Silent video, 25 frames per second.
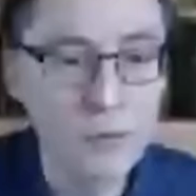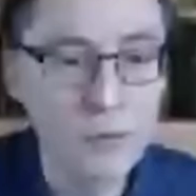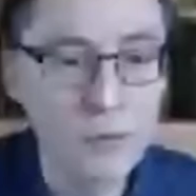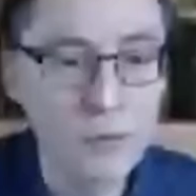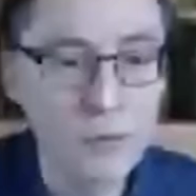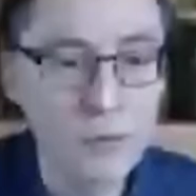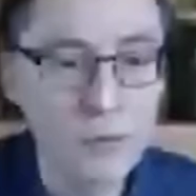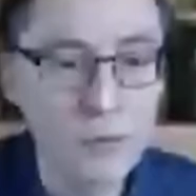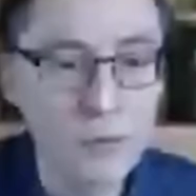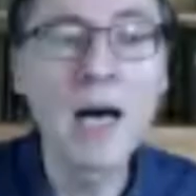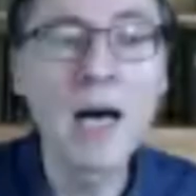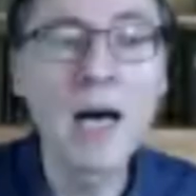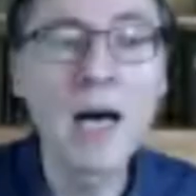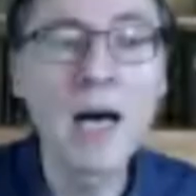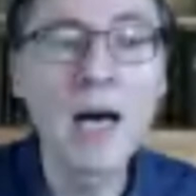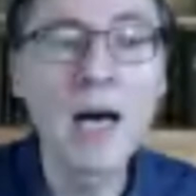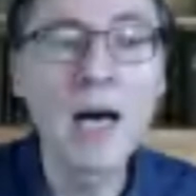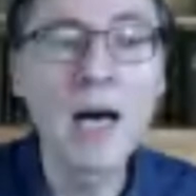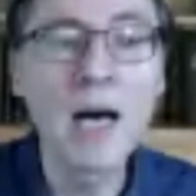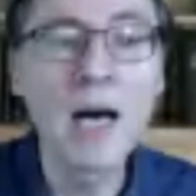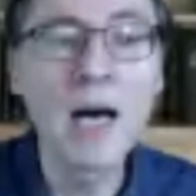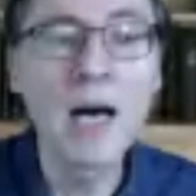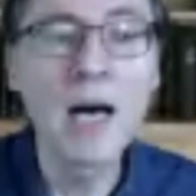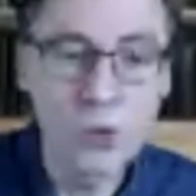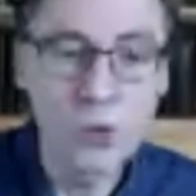Donc ce n'est pas un
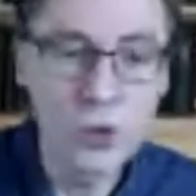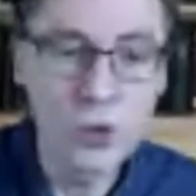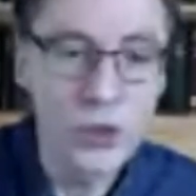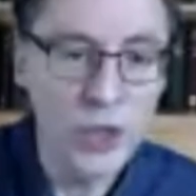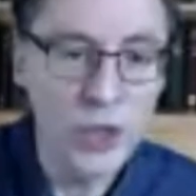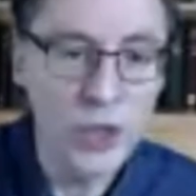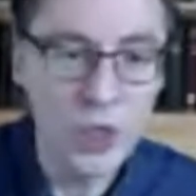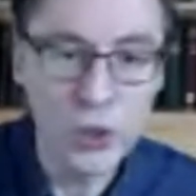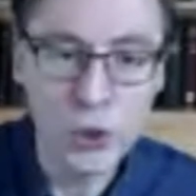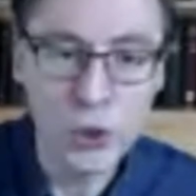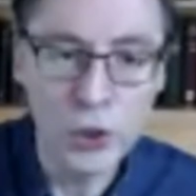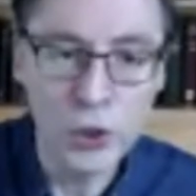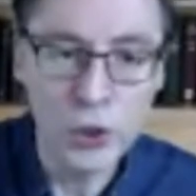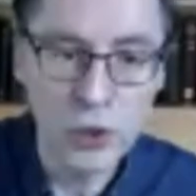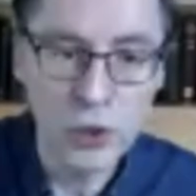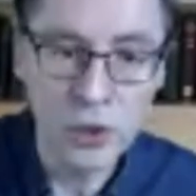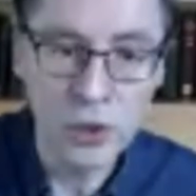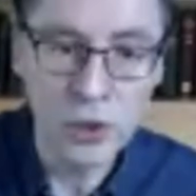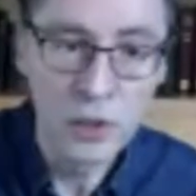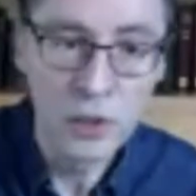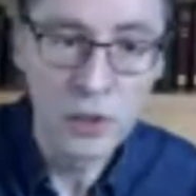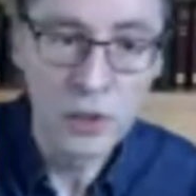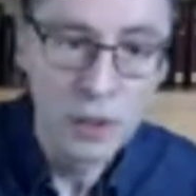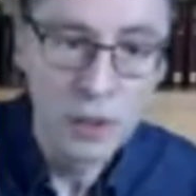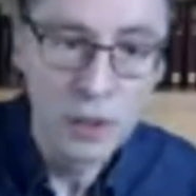label que le
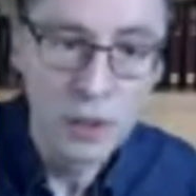chercheur